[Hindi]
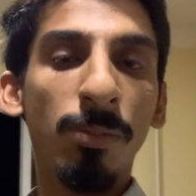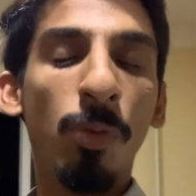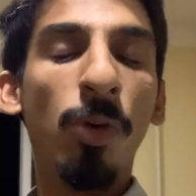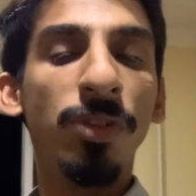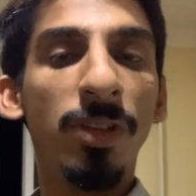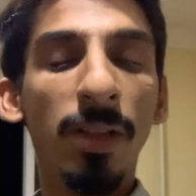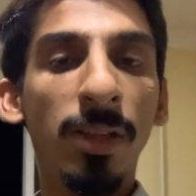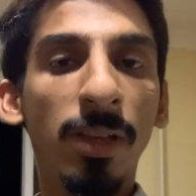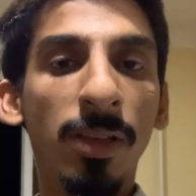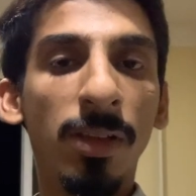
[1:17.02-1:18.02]
बहुत
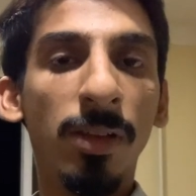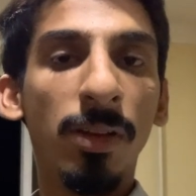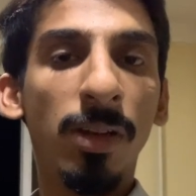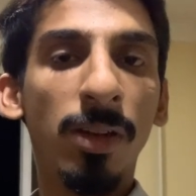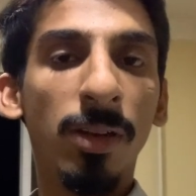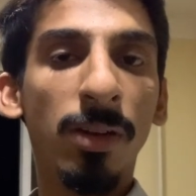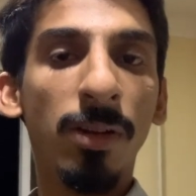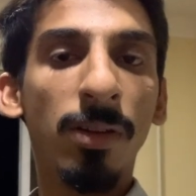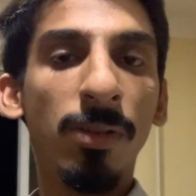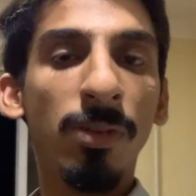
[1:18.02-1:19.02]
जल्दी
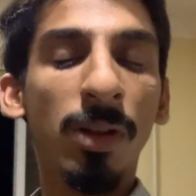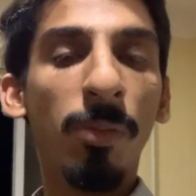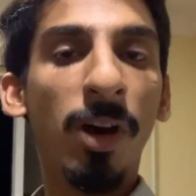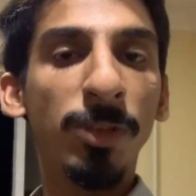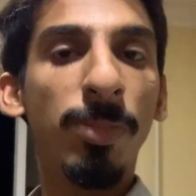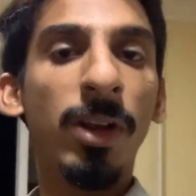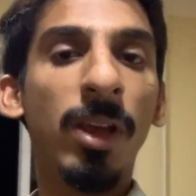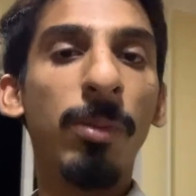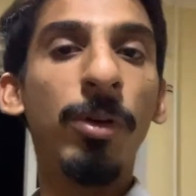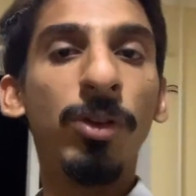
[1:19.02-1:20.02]
नमाज
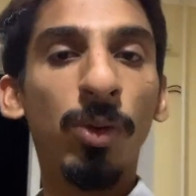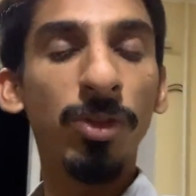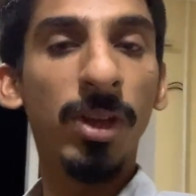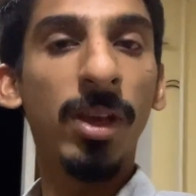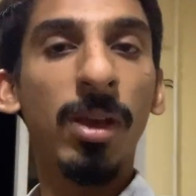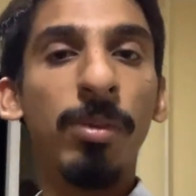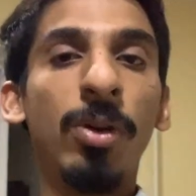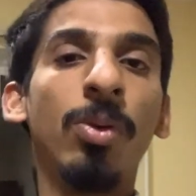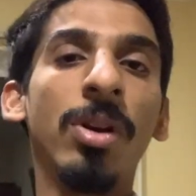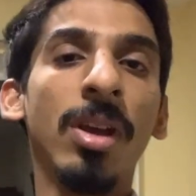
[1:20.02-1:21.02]
पढ़ेंगे फिर सो जाएंगे
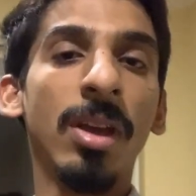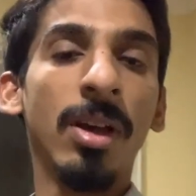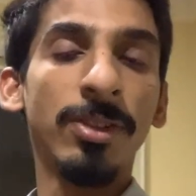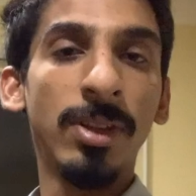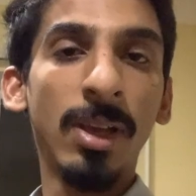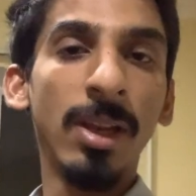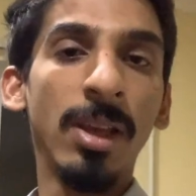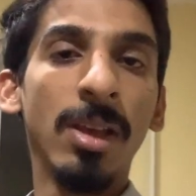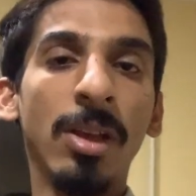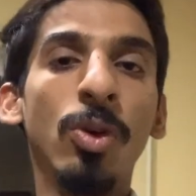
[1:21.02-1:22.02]
फिर उठेंगे नाश्ते के
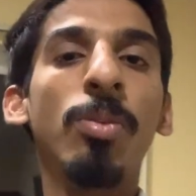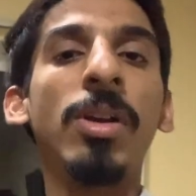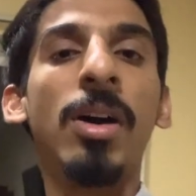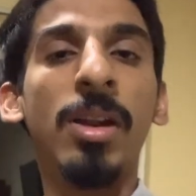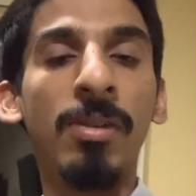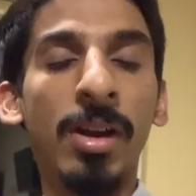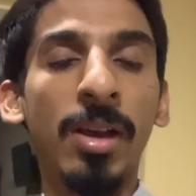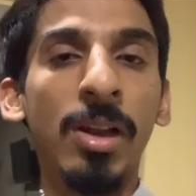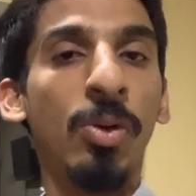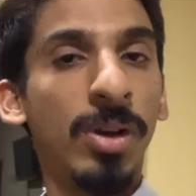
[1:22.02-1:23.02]
लिए या जो भी खाने वगैरह
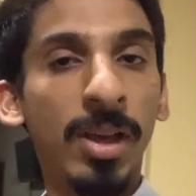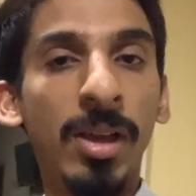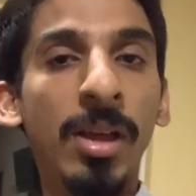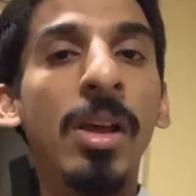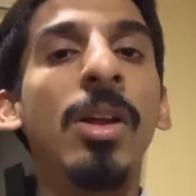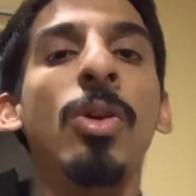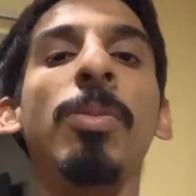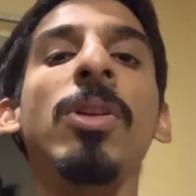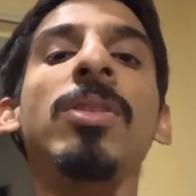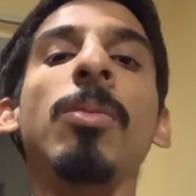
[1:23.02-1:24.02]
के लिए उठेंगे तो
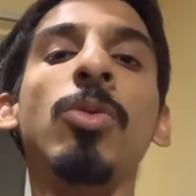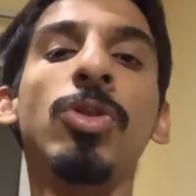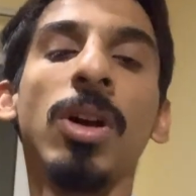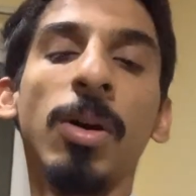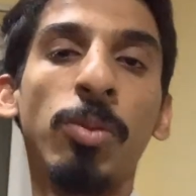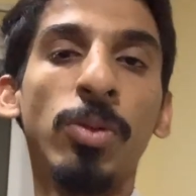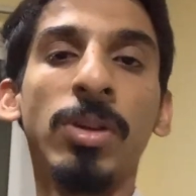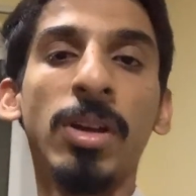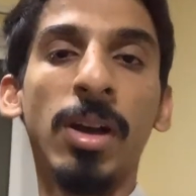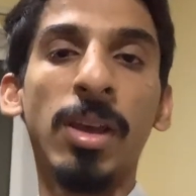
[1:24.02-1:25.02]
फिर सब कुछ आपको
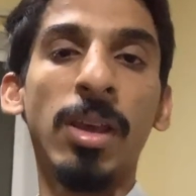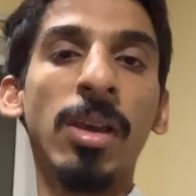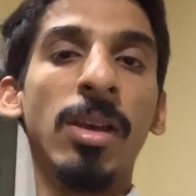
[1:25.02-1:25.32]
दिखाएंगे